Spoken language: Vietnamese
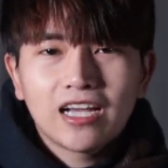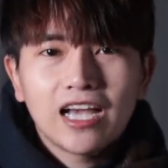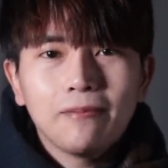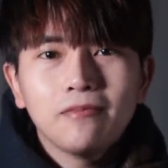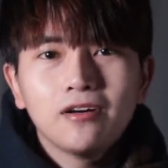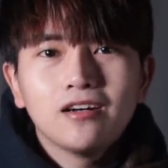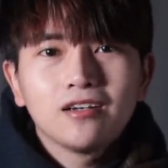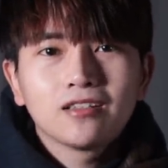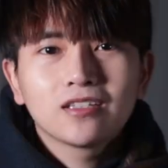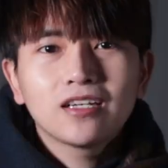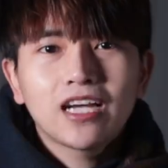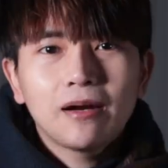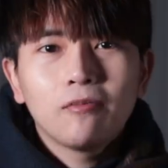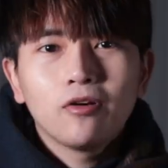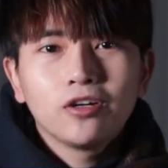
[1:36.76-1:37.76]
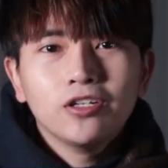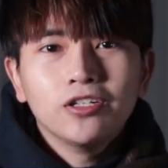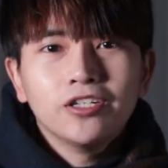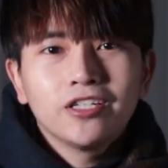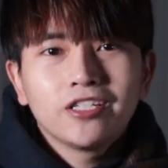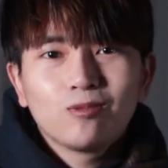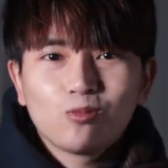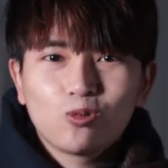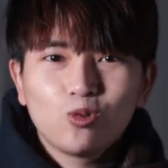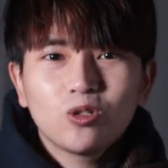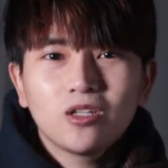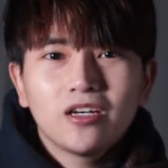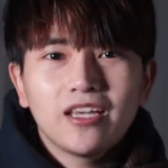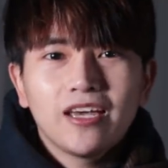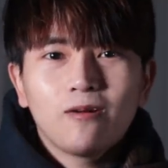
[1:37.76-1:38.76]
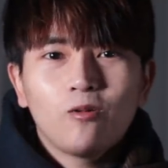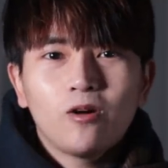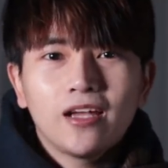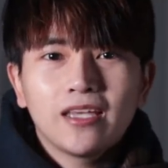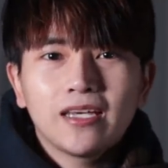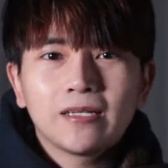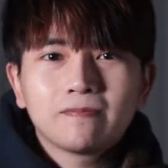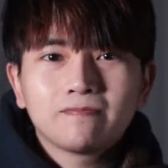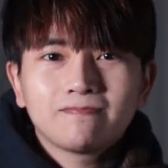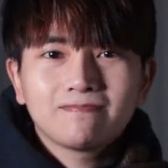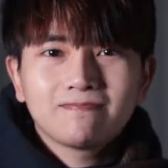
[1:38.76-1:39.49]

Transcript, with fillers: cảm ơn tất cả mọi người trong suốt thời gian qua nha.